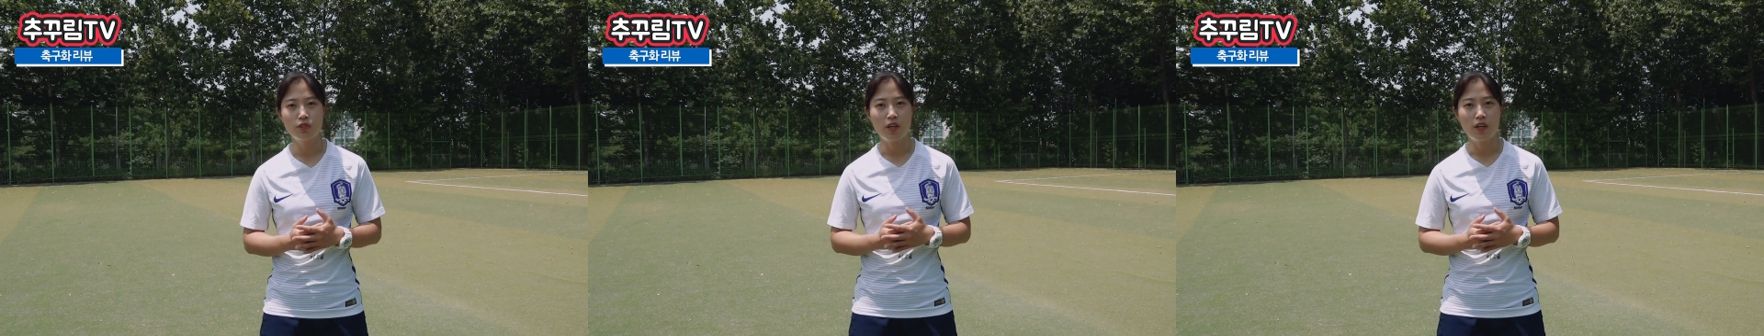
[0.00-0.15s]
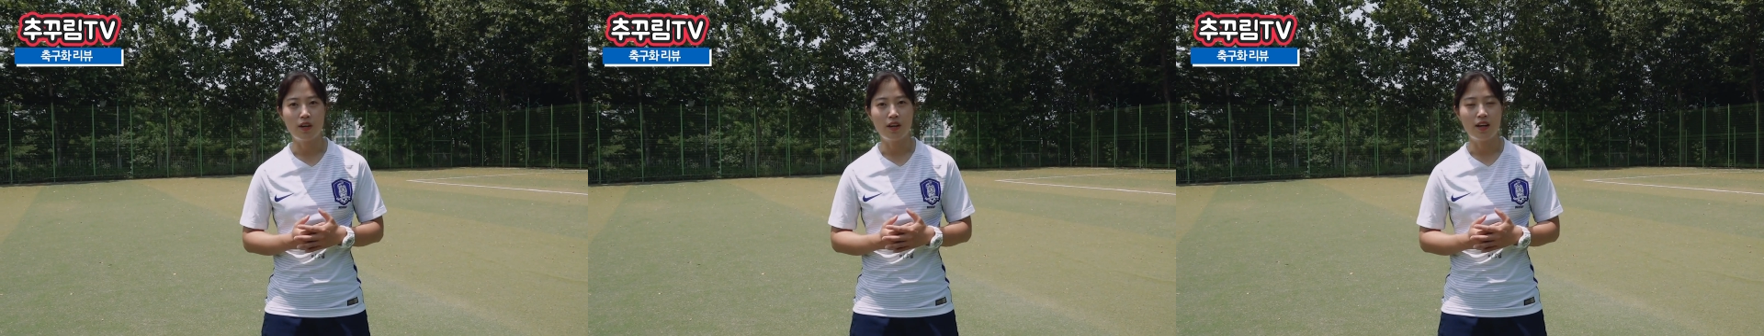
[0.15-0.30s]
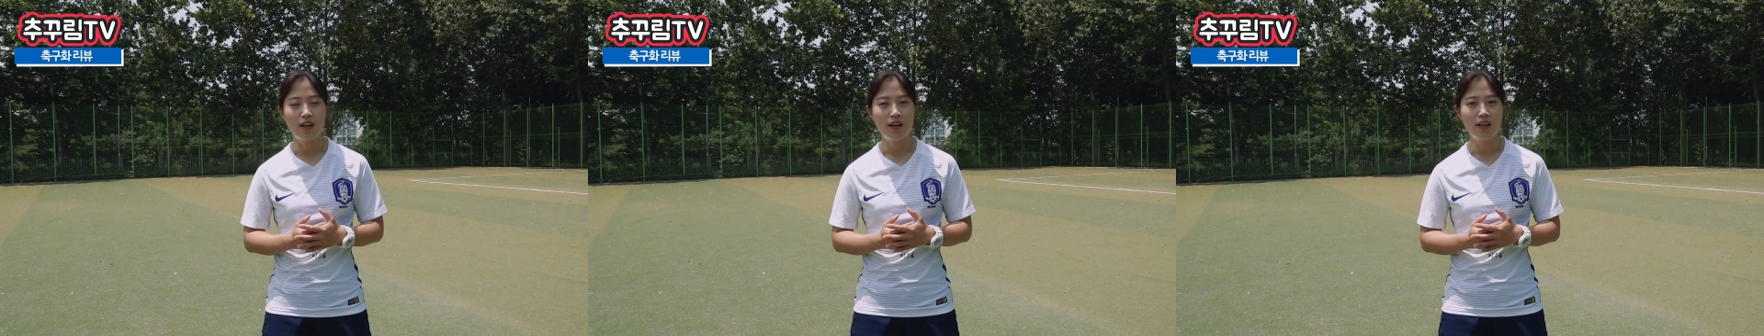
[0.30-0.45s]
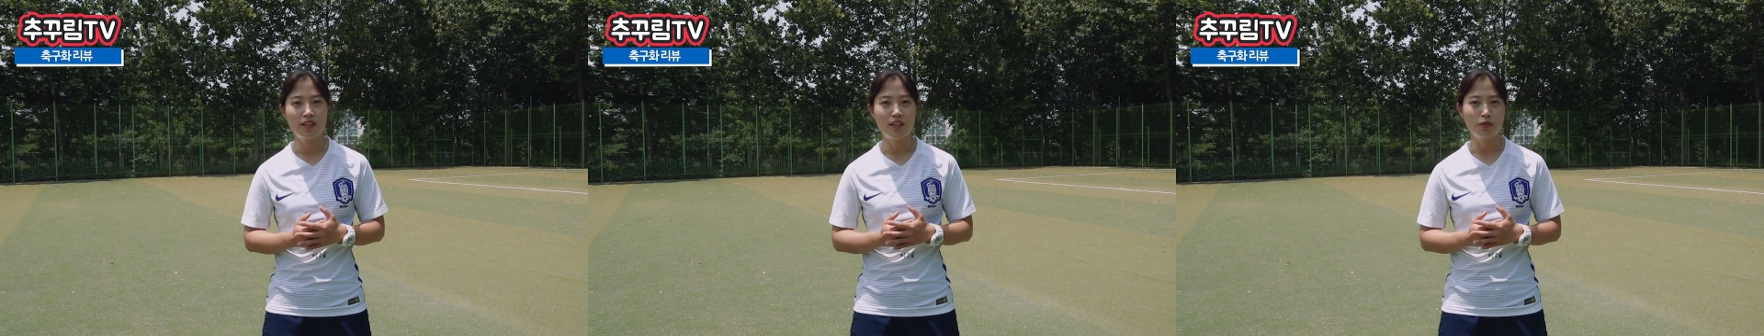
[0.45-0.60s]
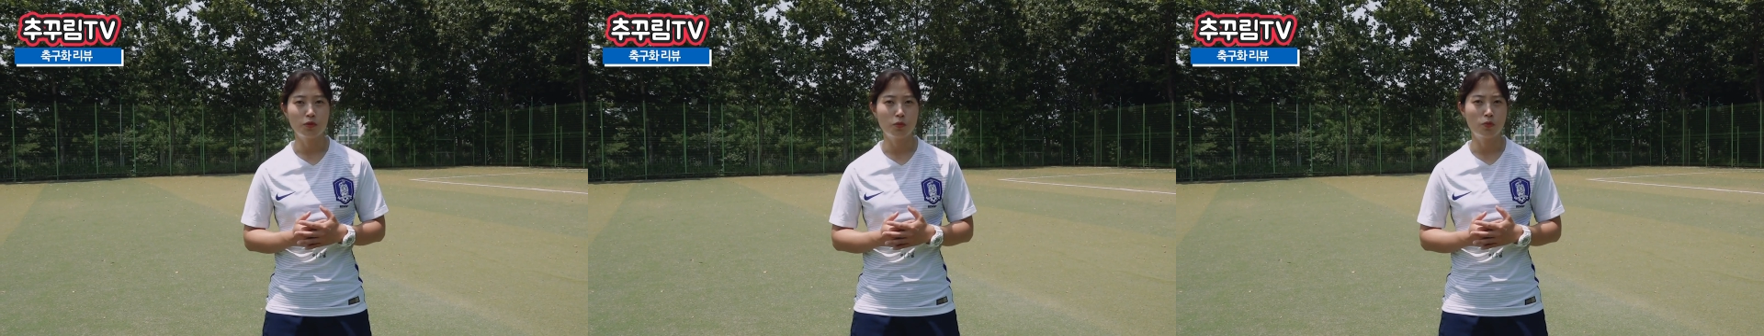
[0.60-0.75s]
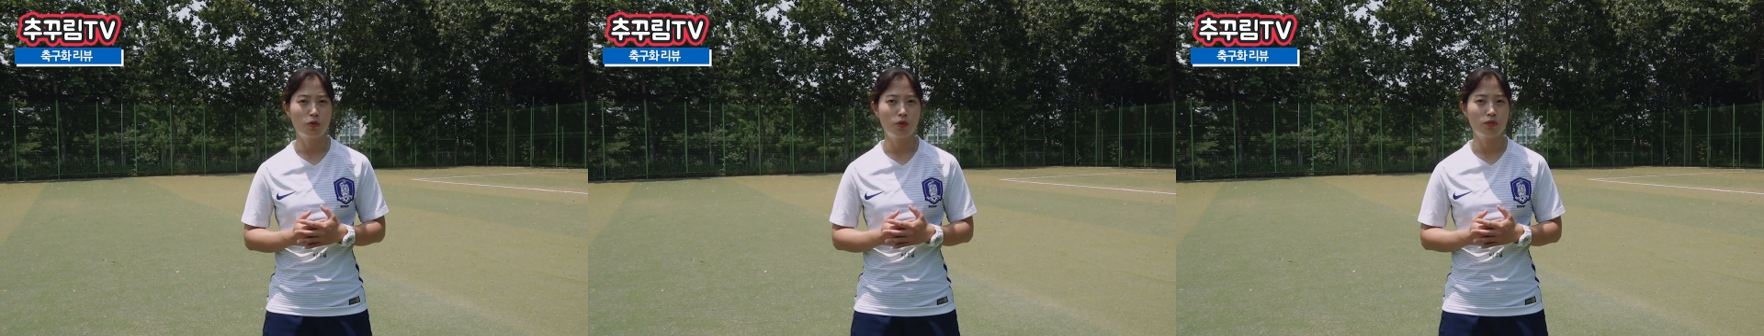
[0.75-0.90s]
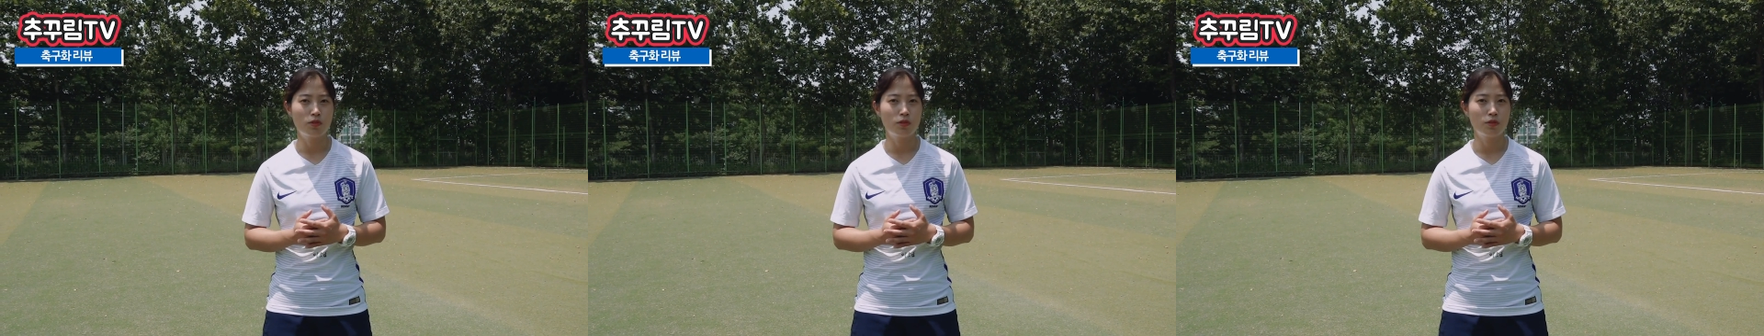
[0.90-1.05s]
생활 계속
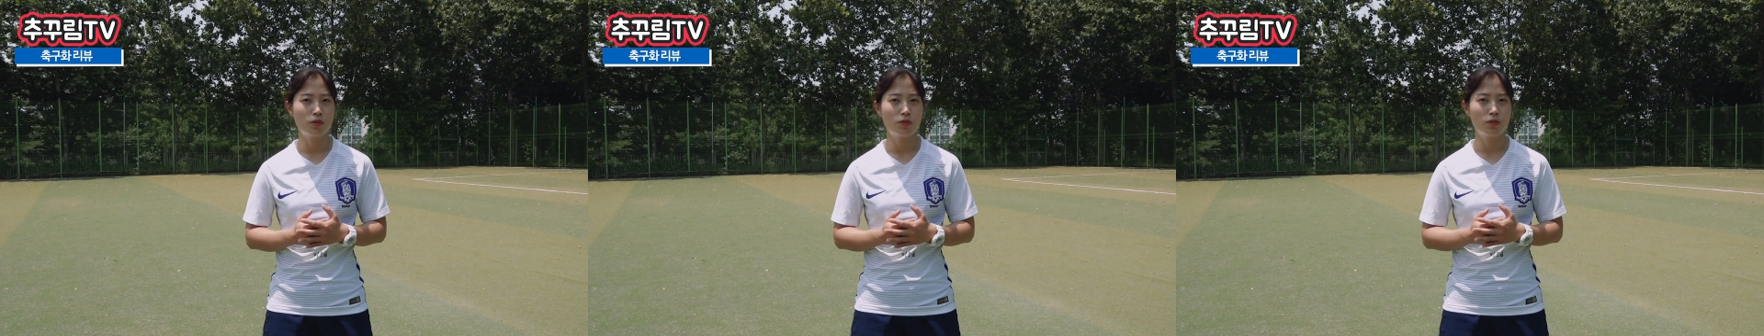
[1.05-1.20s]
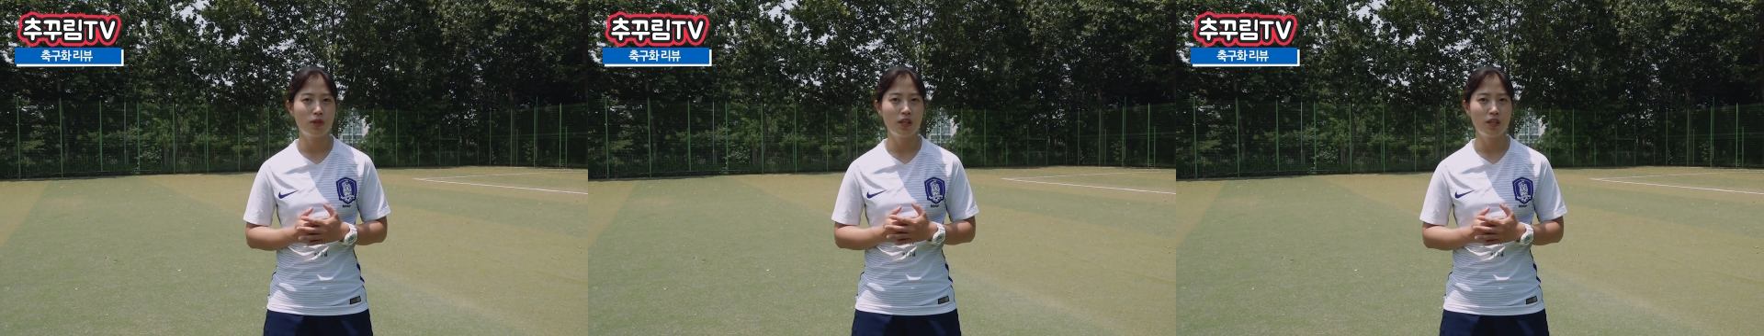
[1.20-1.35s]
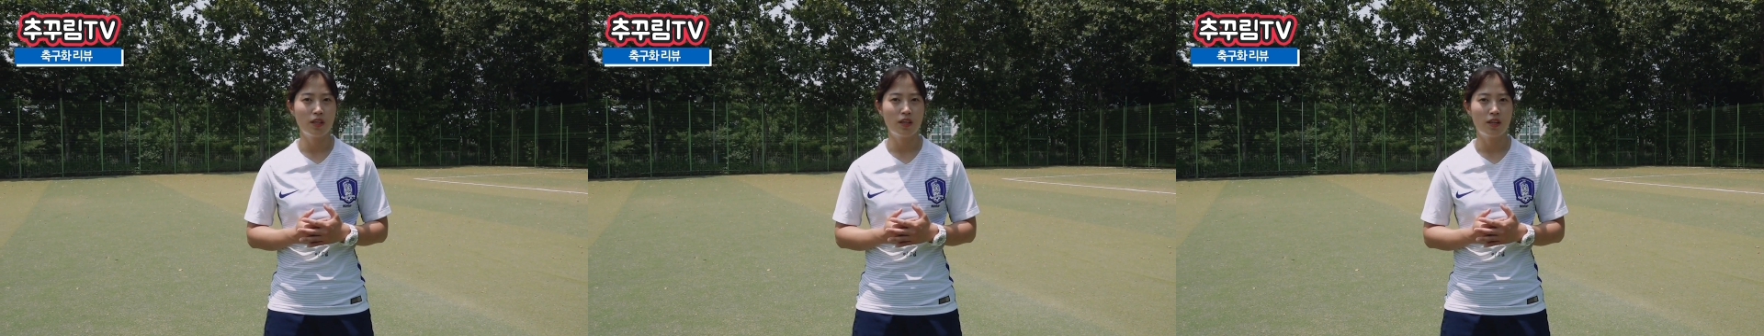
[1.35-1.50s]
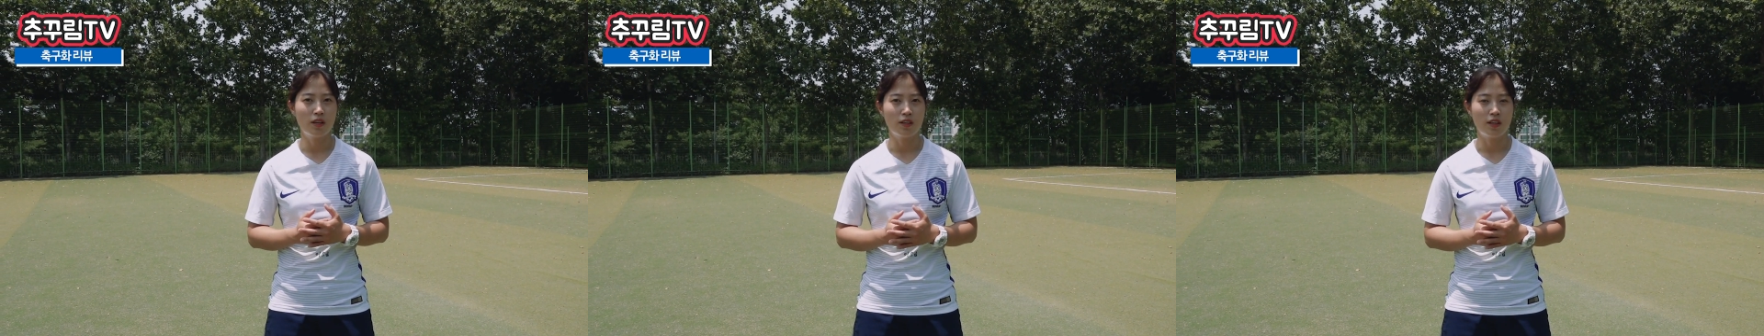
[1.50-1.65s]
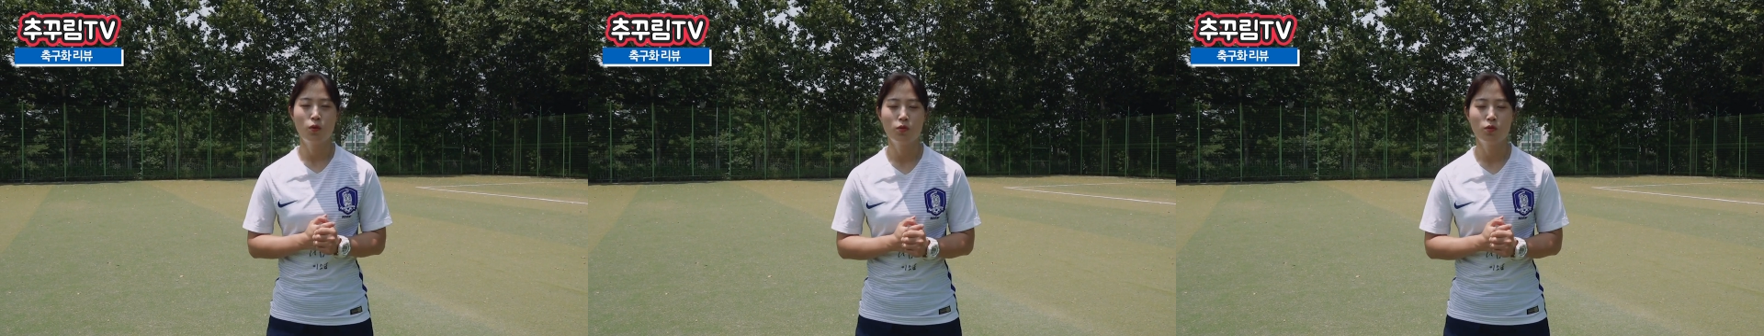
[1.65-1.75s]
보여드리도록 할게요.